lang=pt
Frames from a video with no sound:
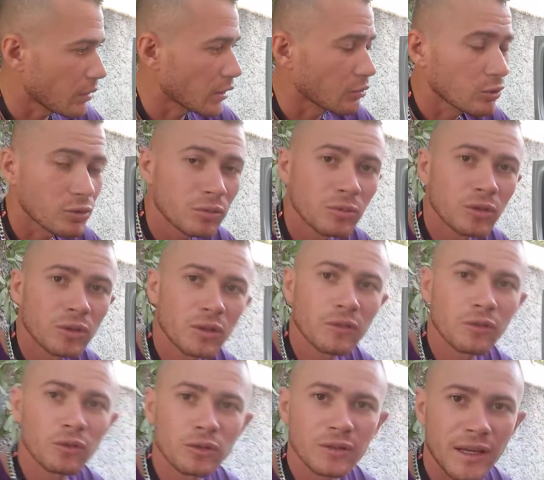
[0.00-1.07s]
para todo mundo que
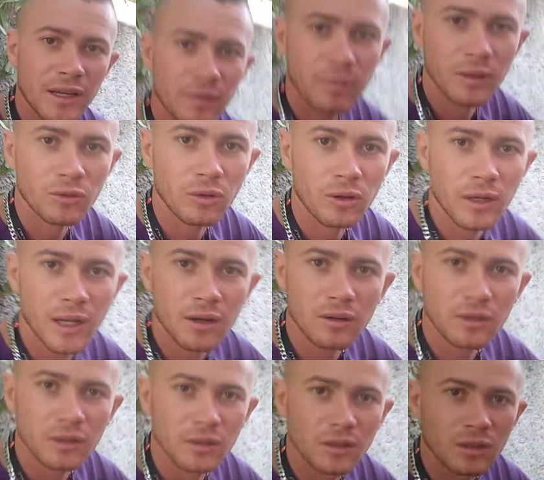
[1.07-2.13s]
for sair para tocar,
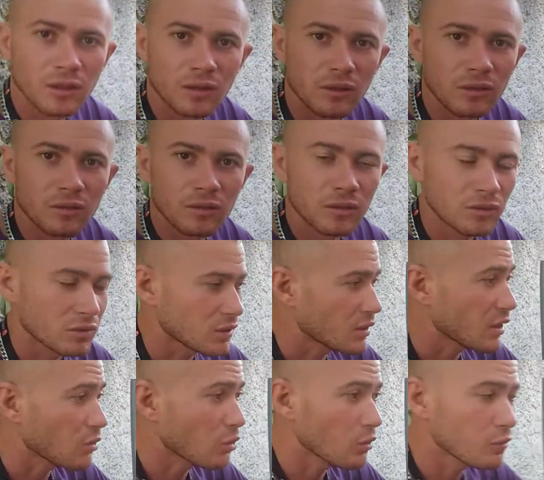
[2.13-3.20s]

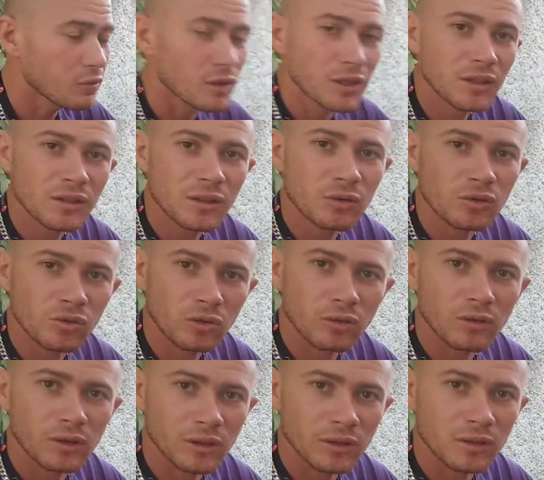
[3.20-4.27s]
você conferir seu
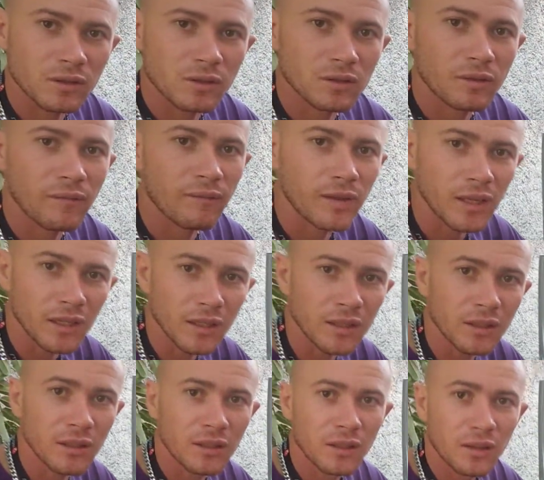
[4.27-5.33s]
som antes.
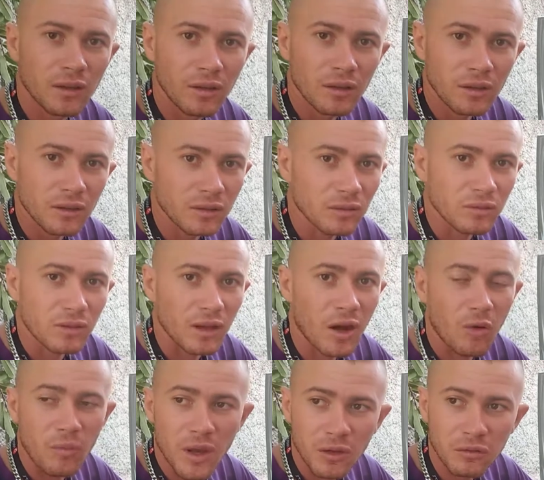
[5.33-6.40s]
Liga,
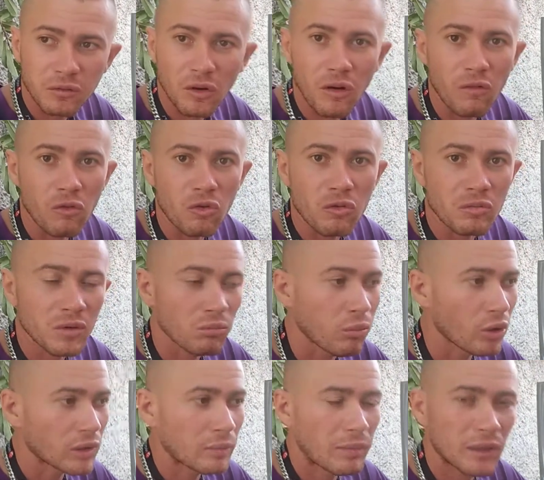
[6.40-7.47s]
aumenta o volume,
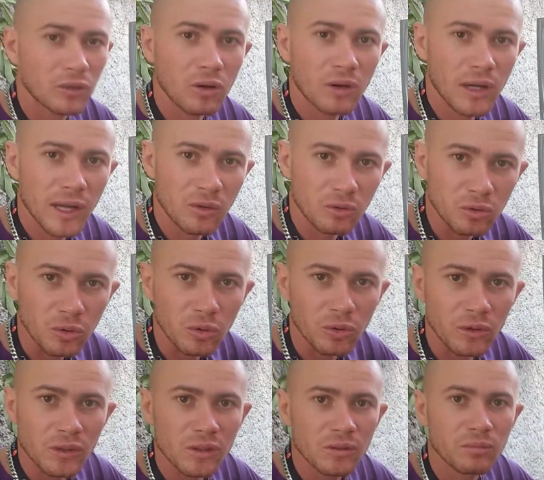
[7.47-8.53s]
bota para tocar no
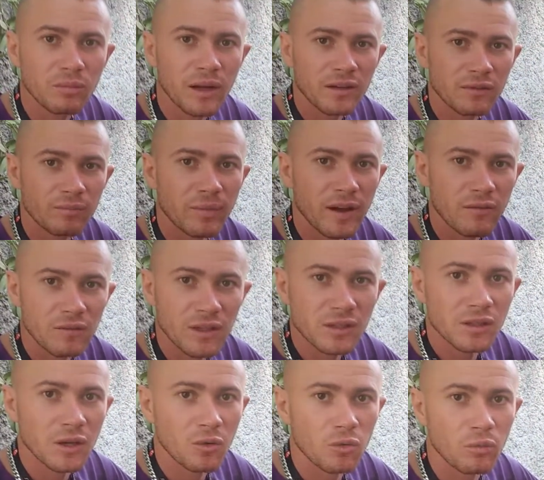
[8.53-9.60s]
12 para ver
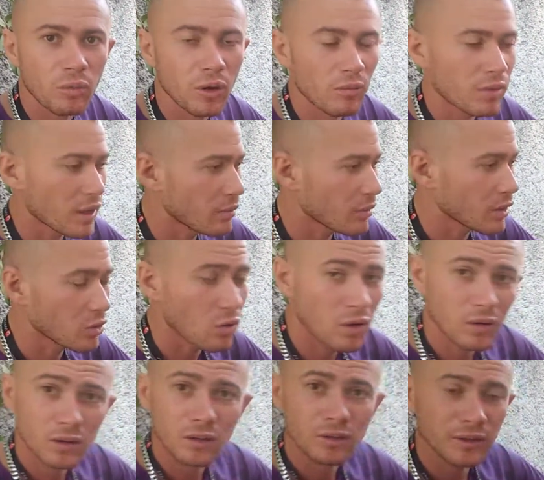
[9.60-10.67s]
se tem algum problema.
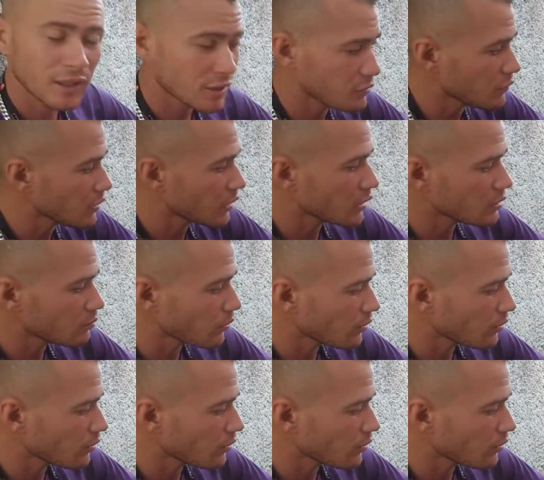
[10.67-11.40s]
Igual que eu identifiquei esse